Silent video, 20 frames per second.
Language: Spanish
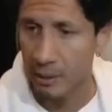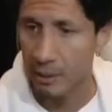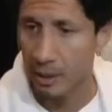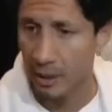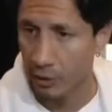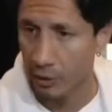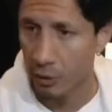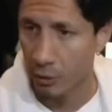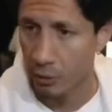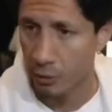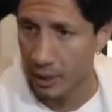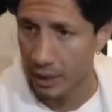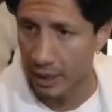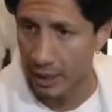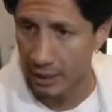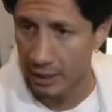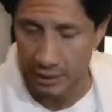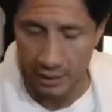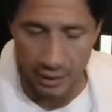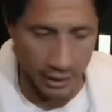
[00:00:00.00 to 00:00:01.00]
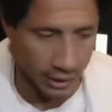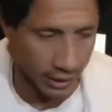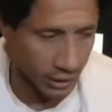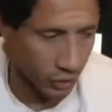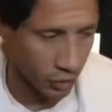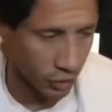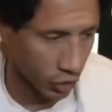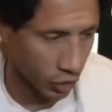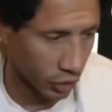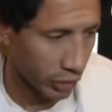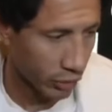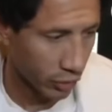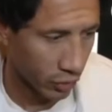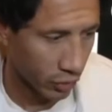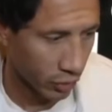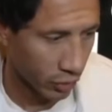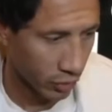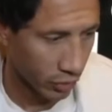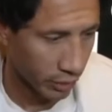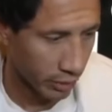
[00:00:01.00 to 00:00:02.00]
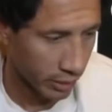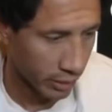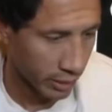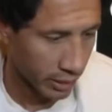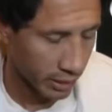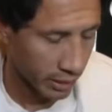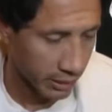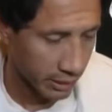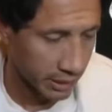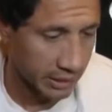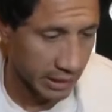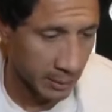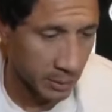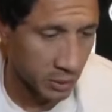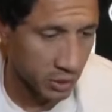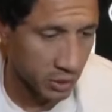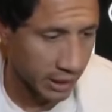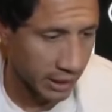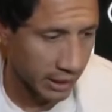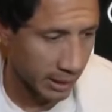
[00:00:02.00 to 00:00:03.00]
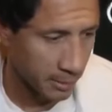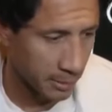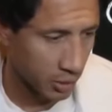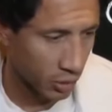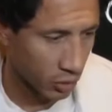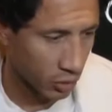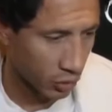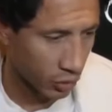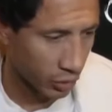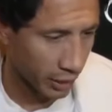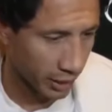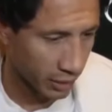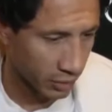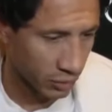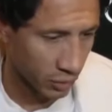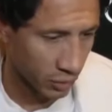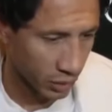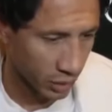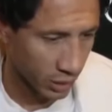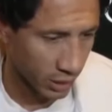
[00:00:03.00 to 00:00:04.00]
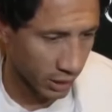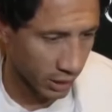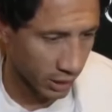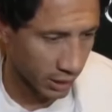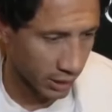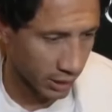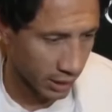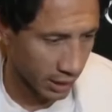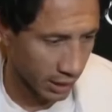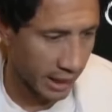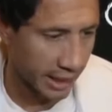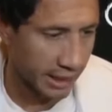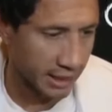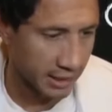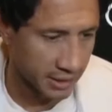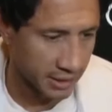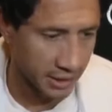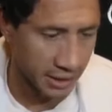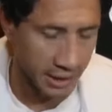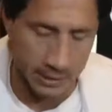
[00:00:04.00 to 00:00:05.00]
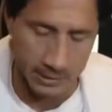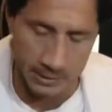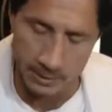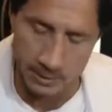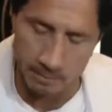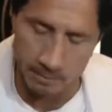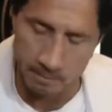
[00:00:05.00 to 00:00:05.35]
Hay que trabajarlo bien y yo creo que estamos en el camino correcto y hay que seguir